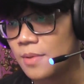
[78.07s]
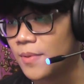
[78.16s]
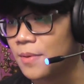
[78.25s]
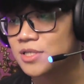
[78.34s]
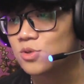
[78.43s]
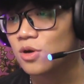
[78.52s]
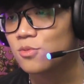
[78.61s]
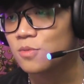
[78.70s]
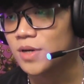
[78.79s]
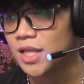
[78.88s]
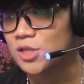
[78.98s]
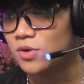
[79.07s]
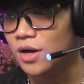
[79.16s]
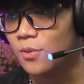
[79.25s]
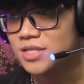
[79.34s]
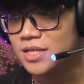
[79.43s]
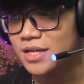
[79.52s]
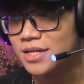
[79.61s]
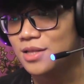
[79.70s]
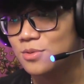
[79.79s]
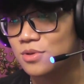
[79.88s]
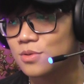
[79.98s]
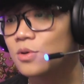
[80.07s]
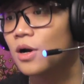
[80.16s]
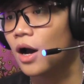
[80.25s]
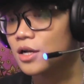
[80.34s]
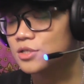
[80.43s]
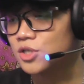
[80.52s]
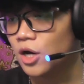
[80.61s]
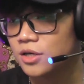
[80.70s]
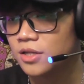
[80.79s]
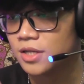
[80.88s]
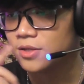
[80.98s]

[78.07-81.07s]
beberapa yang masih gue belum kenal juga wajahnya dan Jonggen